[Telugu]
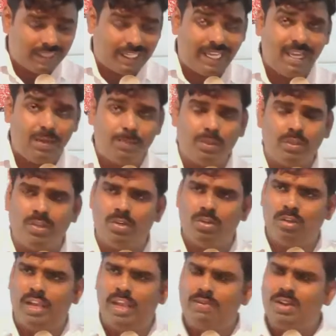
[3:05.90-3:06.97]
దయ పొందను
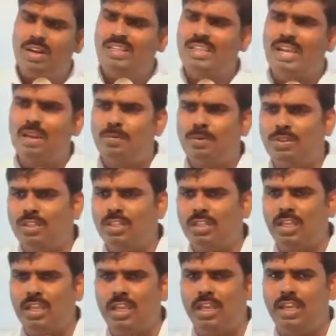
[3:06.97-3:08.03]
ఏవలి దయ
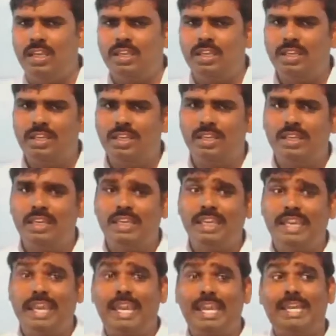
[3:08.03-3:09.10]
పొందింది
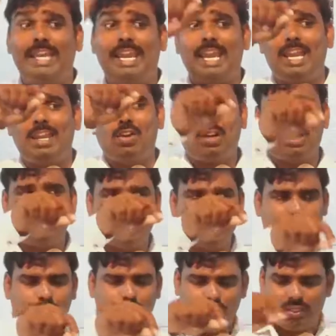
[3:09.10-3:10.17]
హేగే యొక్క
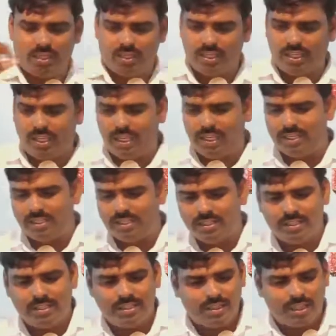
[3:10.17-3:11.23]
దయ పొందింది
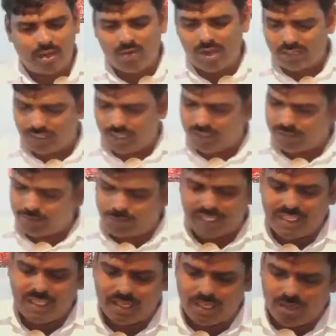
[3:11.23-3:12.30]
తర్వాత
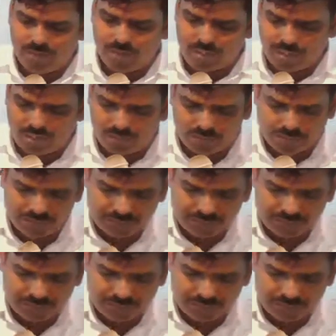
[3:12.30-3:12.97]
పదిహేనవ వచనం